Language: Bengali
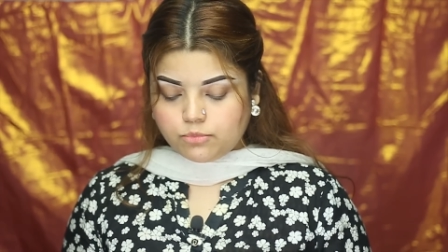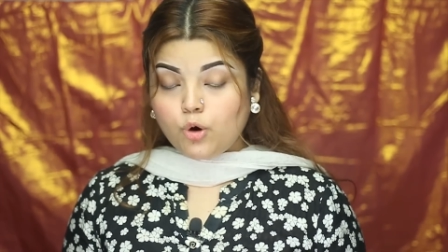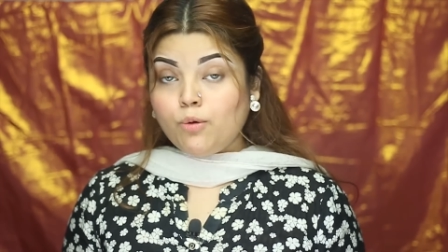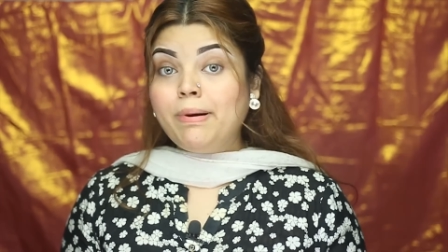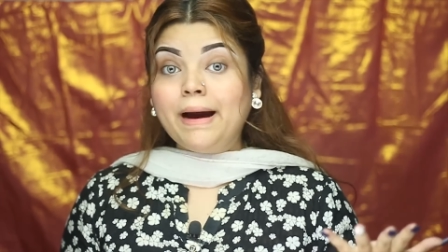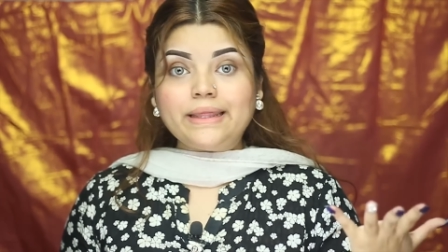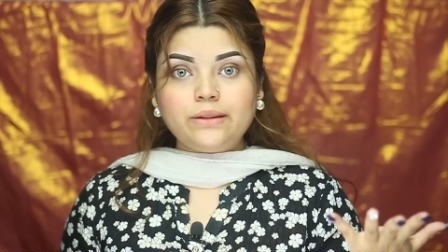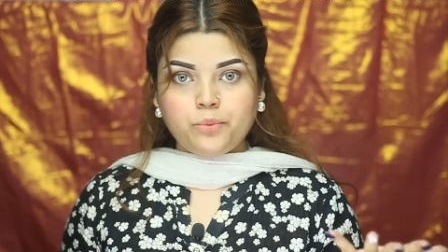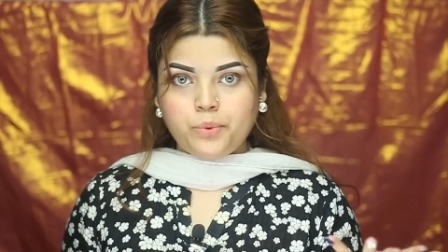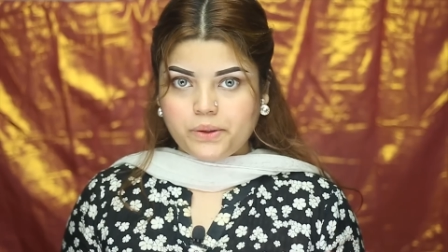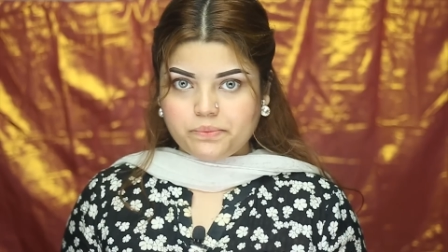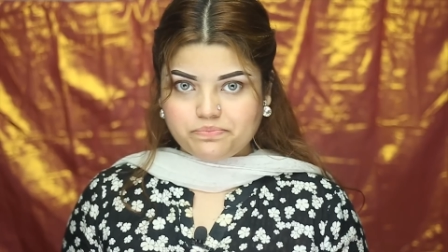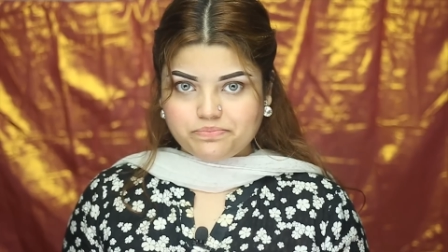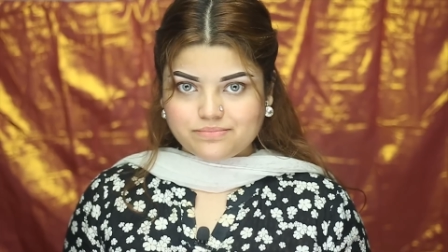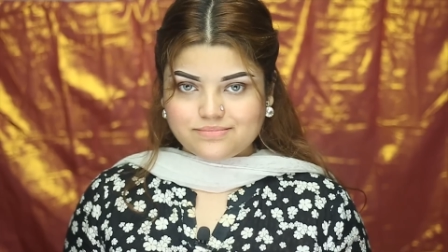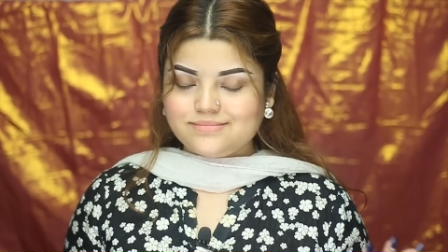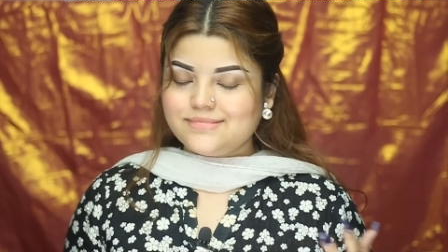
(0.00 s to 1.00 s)
ও বাই দেবে
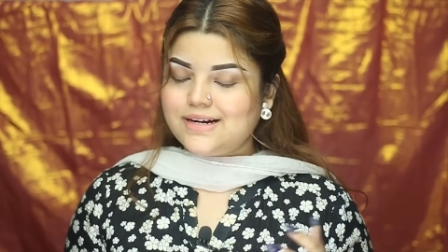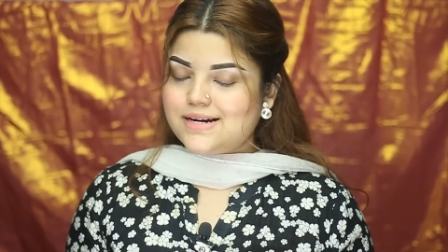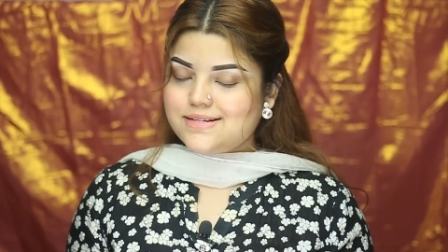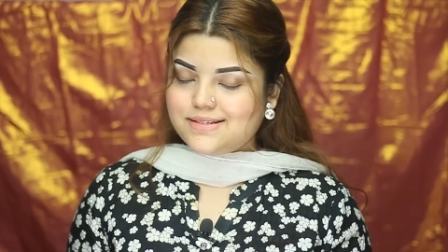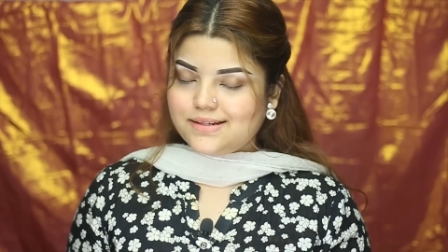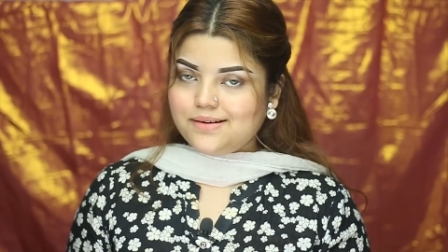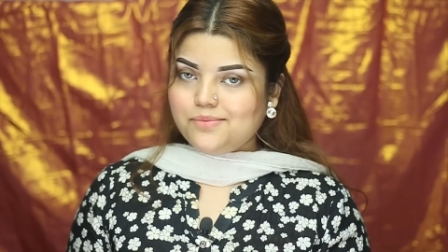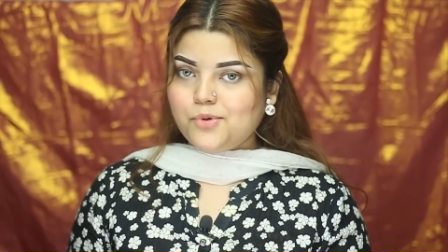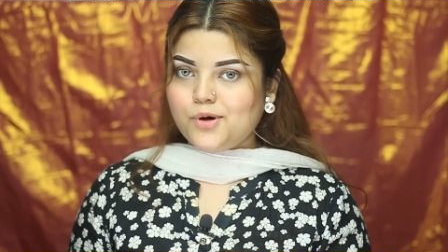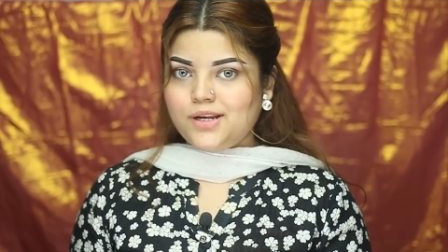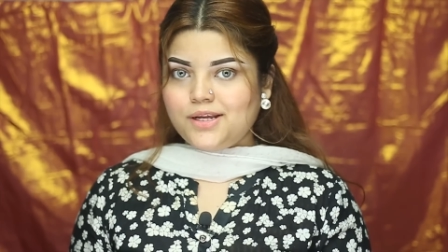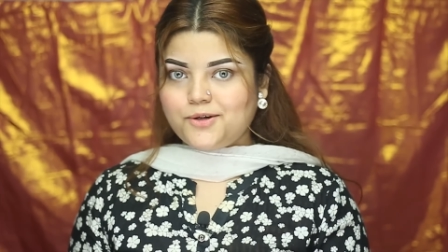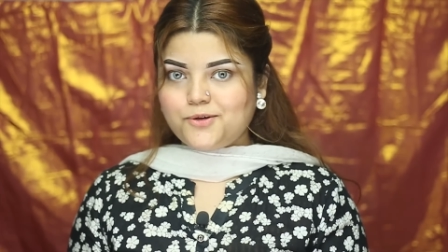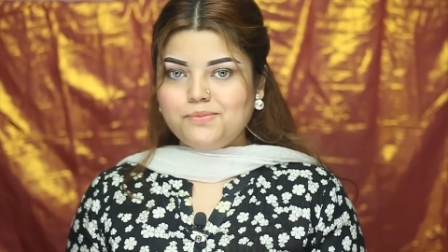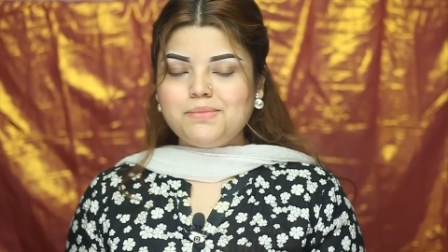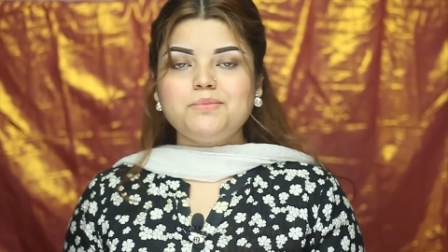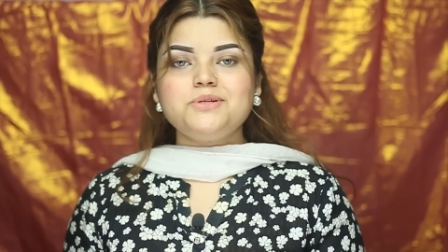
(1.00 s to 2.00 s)
আসসালামু
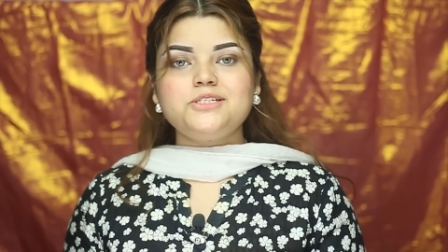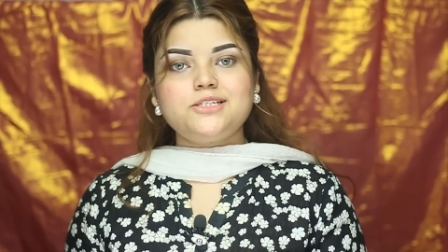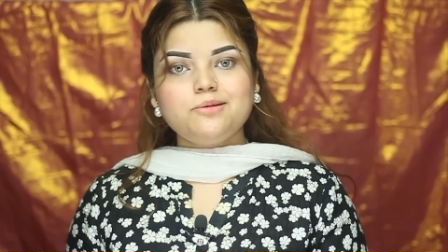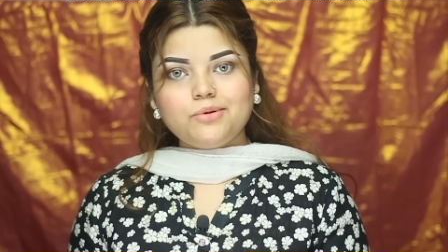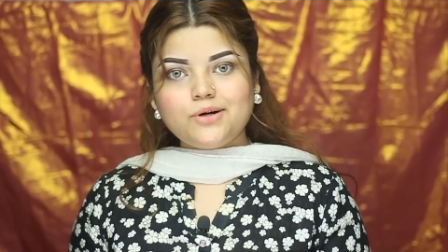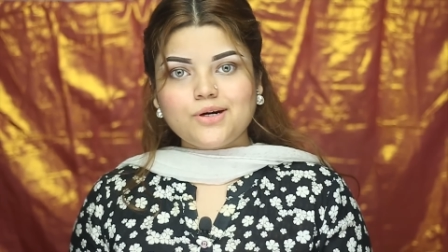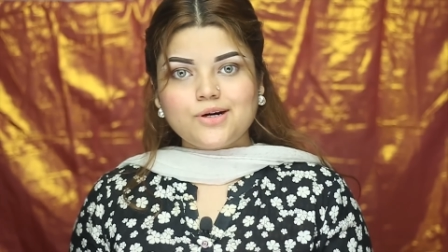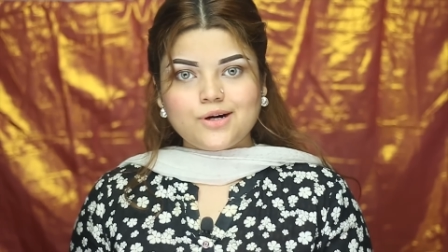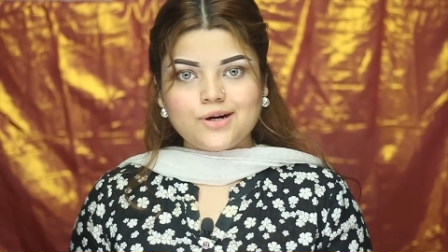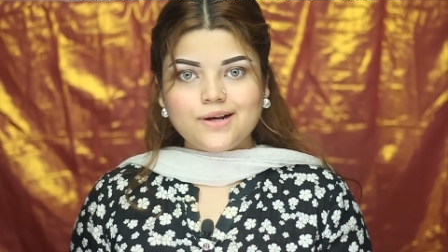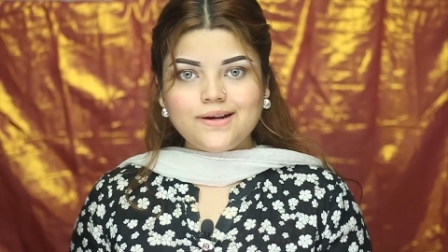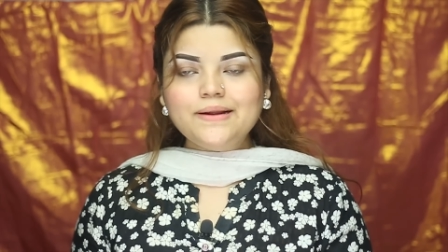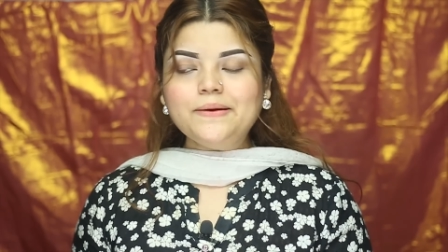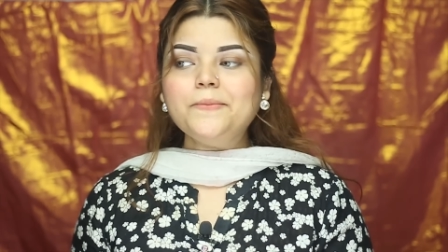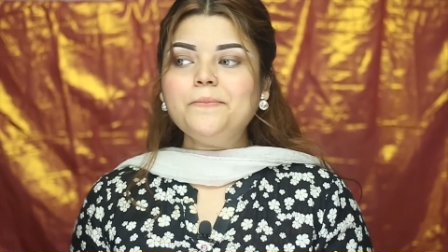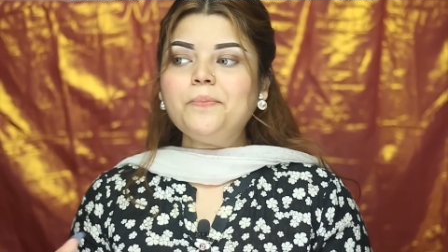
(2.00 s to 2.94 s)
আলাইকুম আমি সীমা গার্ল